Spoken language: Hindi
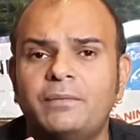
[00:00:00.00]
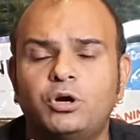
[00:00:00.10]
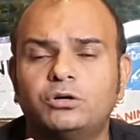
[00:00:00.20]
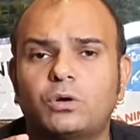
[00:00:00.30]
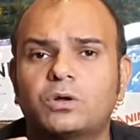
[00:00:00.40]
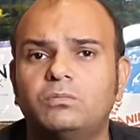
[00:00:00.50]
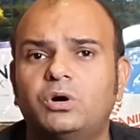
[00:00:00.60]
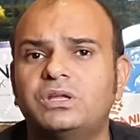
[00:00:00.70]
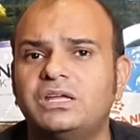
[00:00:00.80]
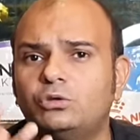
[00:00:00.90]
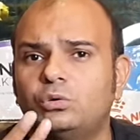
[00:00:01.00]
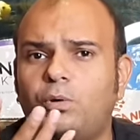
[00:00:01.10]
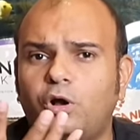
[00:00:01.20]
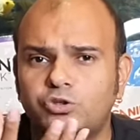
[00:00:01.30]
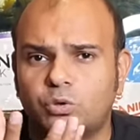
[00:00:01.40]
एम नॉट टॉकिंग अबाउट कि दो
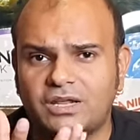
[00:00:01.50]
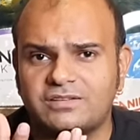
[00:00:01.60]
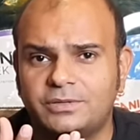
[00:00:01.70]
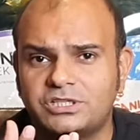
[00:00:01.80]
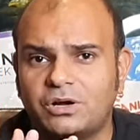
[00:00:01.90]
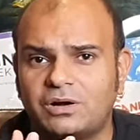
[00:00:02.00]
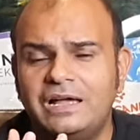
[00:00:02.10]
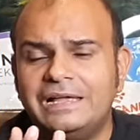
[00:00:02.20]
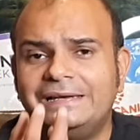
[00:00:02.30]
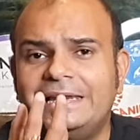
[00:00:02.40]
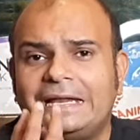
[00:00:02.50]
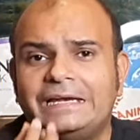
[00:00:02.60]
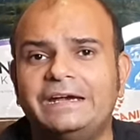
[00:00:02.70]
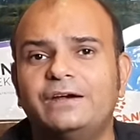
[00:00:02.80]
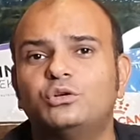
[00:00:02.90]
बहुत छोटा सा बच्चा होगा
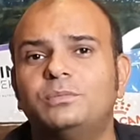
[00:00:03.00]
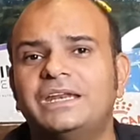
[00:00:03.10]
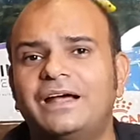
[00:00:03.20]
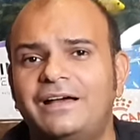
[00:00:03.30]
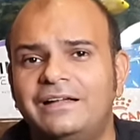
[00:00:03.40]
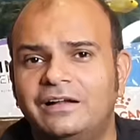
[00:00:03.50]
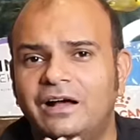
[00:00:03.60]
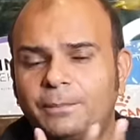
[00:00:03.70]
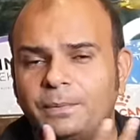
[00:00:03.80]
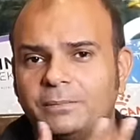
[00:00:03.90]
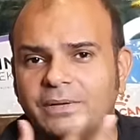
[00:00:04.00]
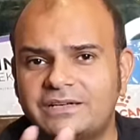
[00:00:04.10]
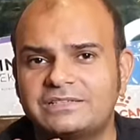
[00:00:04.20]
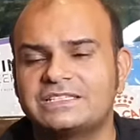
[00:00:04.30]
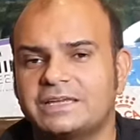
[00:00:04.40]
लेकिन डेढ़ दो महीना अपनी मदर
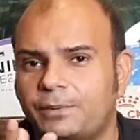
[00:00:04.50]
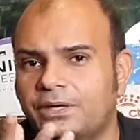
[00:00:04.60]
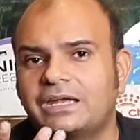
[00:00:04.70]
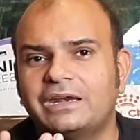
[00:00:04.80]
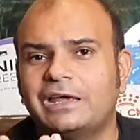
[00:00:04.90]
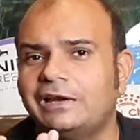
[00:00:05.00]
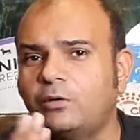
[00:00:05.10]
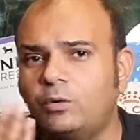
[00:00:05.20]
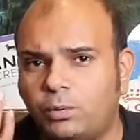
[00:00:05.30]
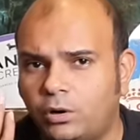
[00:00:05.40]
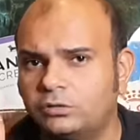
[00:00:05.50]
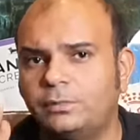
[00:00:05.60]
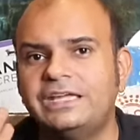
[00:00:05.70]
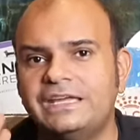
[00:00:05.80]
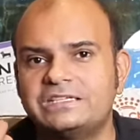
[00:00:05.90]
से सेपरेट करने के लिए कोई बहुत
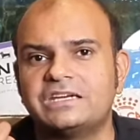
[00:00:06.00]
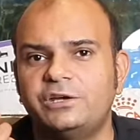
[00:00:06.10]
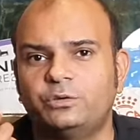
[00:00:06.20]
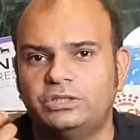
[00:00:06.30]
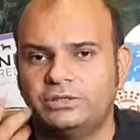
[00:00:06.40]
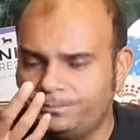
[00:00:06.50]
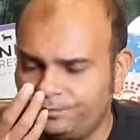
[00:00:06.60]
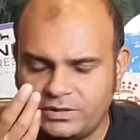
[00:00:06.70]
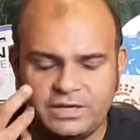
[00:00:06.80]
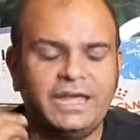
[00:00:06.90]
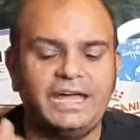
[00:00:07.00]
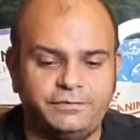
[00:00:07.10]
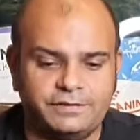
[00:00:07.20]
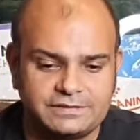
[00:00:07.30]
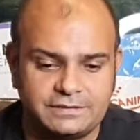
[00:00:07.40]
बड़ी एज नहीं होती
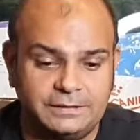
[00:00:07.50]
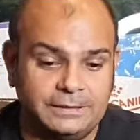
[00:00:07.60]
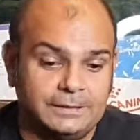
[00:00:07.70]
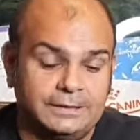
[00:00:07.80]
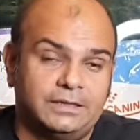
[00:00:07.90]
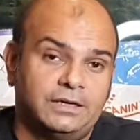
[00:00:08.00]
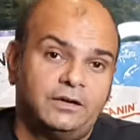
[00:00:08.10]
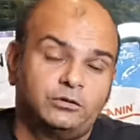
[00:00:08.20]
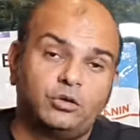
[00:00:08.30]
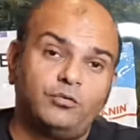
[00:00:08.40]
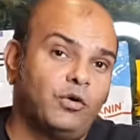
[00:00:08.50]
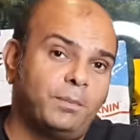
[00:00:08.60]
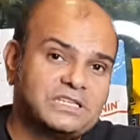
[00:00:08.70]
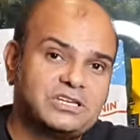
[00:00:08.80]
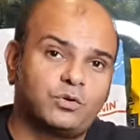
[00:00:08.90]
एनीवेज तो वो
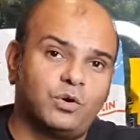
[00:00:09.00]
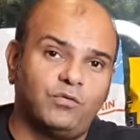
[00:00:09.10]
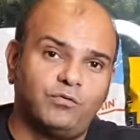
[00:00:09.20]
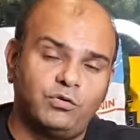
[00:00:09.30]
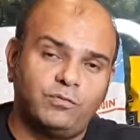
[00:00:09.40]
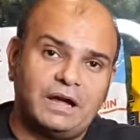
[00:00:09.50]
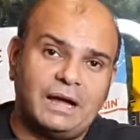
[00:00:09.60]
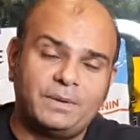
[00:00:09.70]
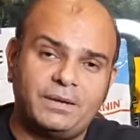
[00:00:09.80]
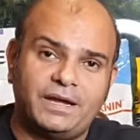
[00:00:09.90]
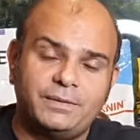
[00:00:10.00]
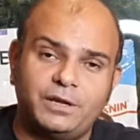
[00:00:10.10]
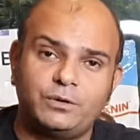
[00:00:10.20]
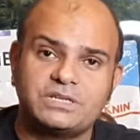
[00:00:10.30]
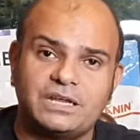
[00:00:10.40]
बच्चे को वो अपने भाई
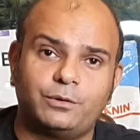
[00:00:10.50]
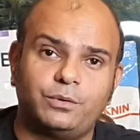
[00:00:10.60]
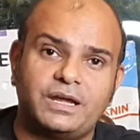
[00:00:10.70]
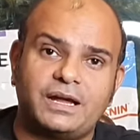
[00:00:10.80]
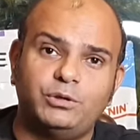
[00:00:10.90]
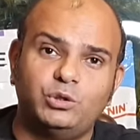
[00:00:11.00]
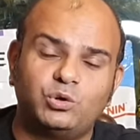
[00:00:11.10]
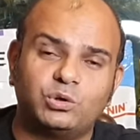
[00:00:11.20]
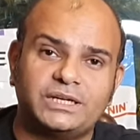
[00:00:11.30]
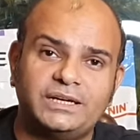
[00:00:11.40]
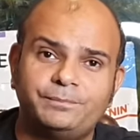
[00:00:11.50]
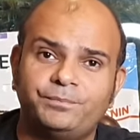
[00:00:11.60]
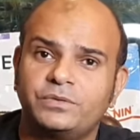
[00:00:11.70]
बहनों से अलग होने का भी दुख होता है